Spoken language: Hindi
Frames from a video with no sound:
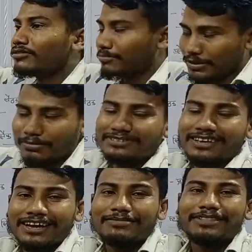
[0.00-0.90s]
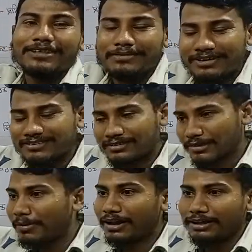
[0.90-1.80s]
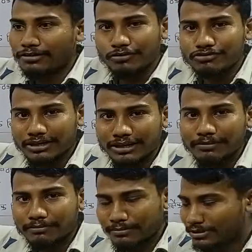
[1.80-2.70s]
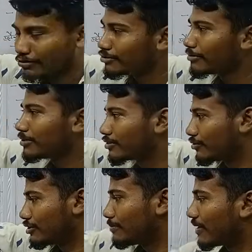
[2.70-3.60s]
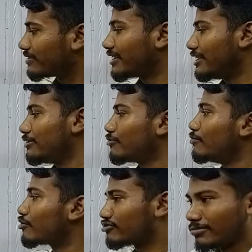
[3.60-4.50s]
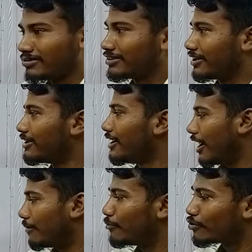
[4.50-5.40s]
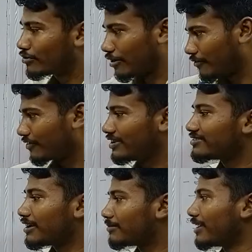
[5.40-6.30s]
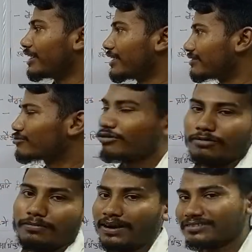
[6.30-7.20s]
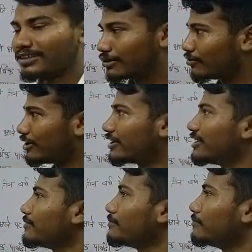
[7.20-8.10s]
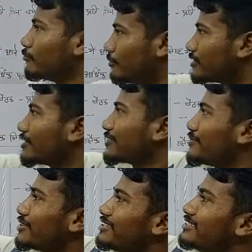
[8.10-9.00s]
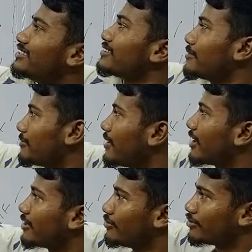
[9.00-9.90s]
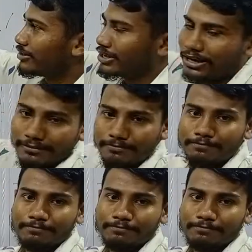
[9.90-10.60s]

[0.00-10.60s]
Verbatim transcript: मतलब बचा के मतलब कि संभाल के रखो उससे ज़्यादा इधर उधर मत करो तो पाकिस्तानी इनको मूर्ख समझते हैं अब मूर्ख अफगानिस्तान बनाएगा किसको पाकिस्तान को ठीक है ये उम्मीद करता हूँ कि चीज़ें समझ में आ गई होगी ठीक है